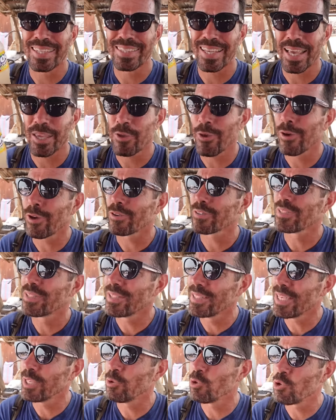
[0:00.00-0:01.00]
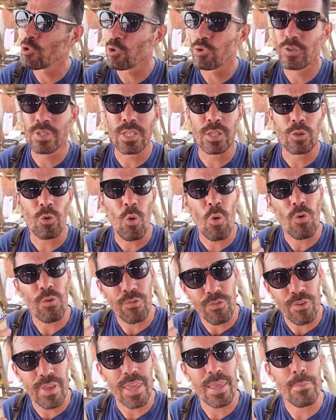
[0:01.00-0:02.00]
Intérieur, c'est du jus de citron
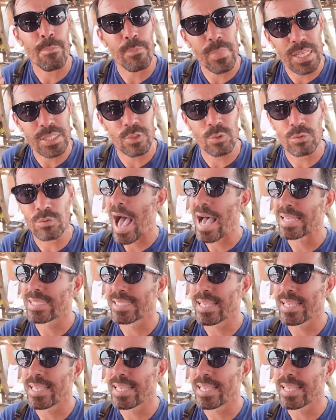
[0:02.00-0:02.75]
fait maison à